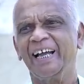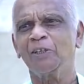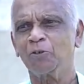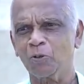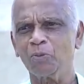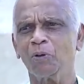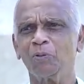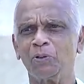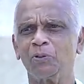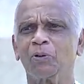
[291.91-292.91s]
அது
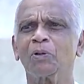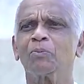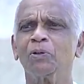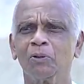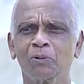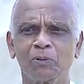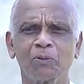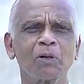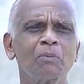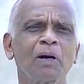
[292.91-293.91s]
குடும்பங்குட்டியோட
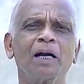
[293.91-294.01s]
புள்ளக்குட்டியோட